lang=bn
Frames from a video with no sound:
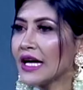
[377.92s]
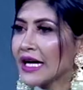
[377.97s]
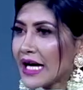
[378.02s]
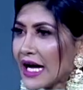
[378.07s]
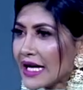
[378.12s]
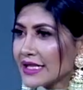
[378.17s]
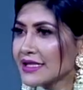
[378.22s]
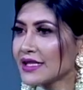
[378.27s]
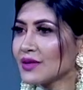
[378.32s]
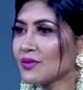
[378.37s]

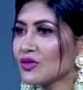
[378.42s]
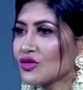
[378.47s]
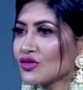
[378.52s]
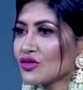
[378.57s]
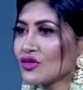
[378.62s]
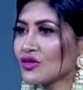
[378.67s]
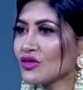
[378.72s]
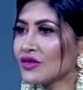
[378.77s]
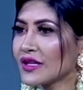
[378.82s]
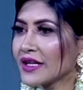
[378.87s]
কাজের
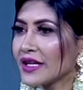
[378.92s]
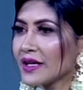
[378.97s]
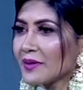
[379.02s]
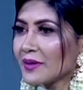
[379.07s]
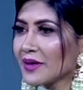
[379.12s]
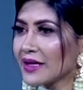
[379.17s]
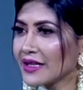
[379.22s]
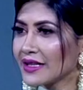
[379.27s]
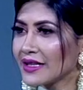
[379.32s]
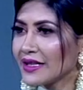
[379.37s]
প্রসঙ্গ থেকে
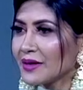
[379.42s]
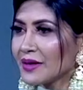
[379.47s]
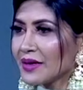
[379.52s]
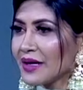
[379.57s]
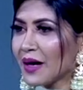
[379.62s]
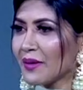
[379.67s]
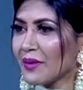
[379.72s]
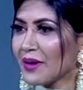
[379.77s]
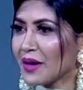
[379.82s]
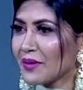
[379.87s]
এবার ঈদে
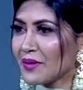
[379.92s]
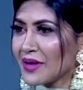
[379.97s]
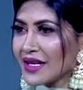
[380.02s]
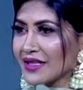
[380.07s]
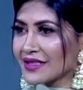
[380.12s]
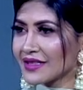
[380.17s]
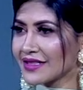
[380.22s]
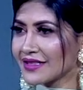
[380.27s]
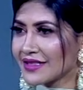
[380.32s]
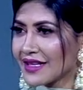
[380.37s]
আবার আমি
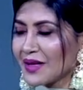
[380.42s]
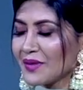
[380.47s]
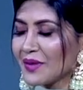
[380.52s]
আসতে চাই